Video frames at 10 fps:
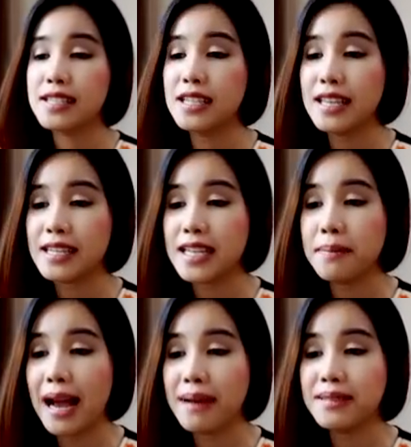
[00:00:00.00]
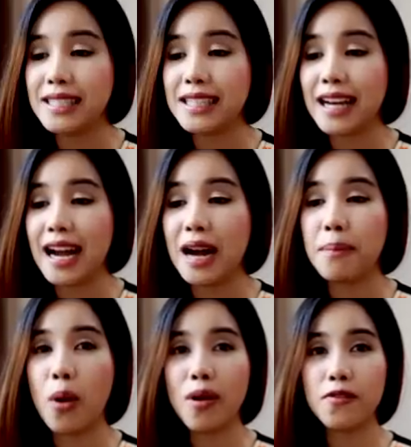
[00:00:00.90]
ซึ่งอย่างเช่นภาพนี้นะคะ
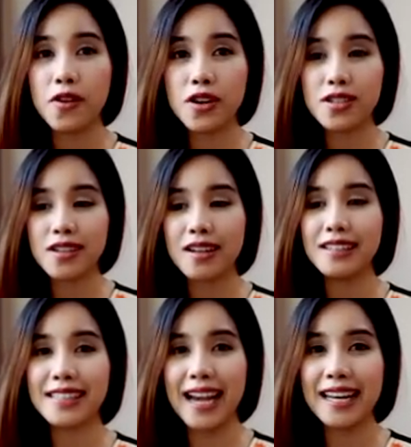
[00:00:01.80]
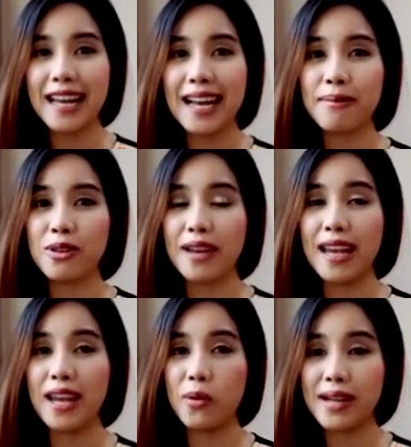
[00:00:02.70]
บอกว่า first ก็คือจะให้แนะนำตัวเอ
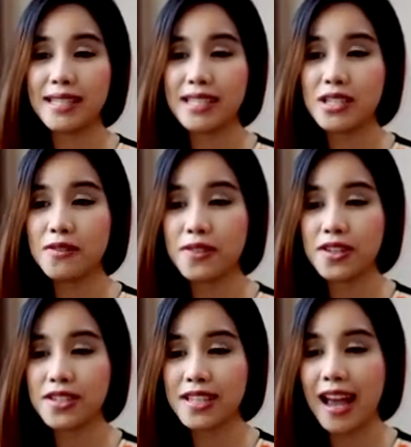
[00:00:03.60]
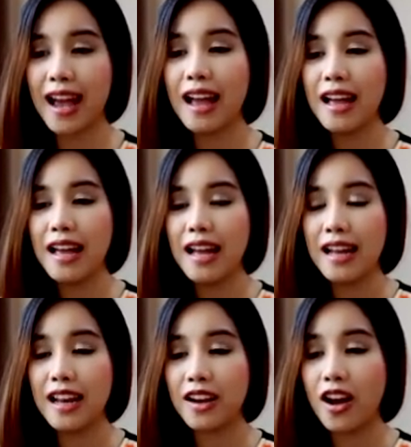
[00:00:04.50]
งว่าฉันชื่อ first นะ
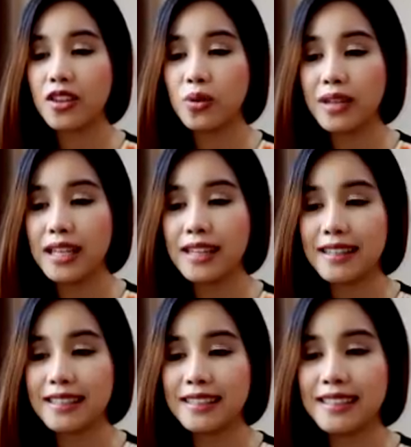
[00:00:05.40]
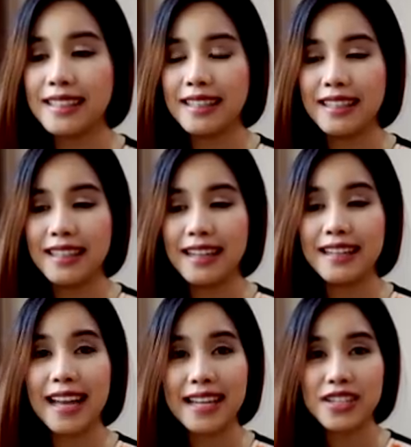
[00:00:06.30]
แล้วก็ตัวนี้ก็คือ
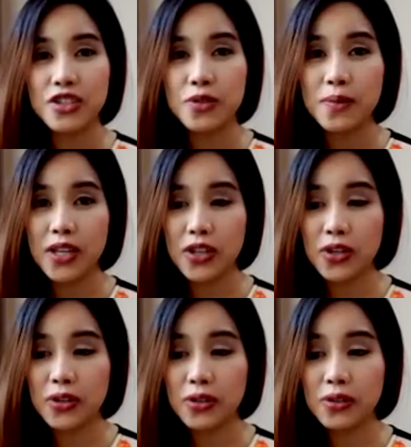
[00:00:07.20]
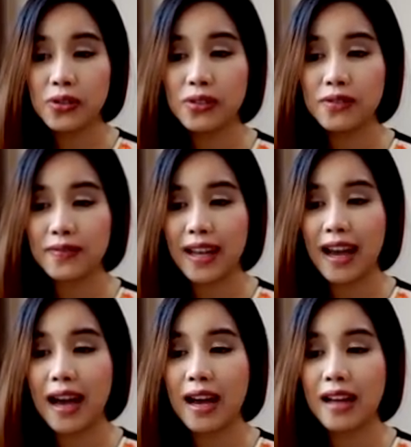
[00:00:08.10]
nice to meet you นะ
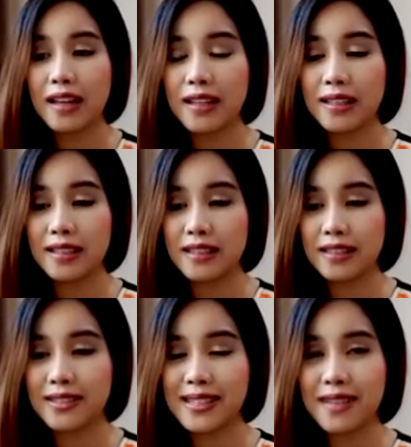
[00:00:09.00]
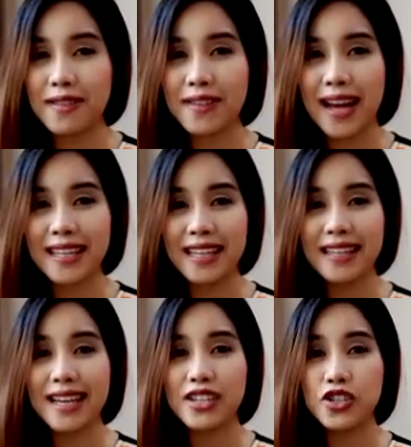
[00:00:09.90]
คะตัวสีฟ้าๆนี้
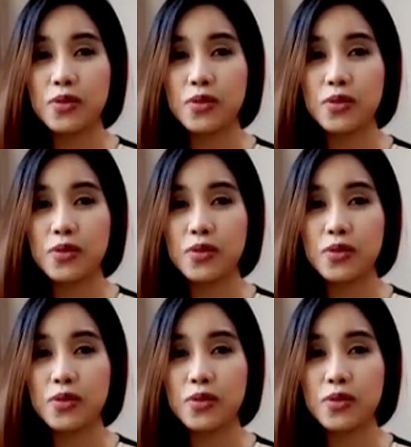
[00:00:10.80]
nice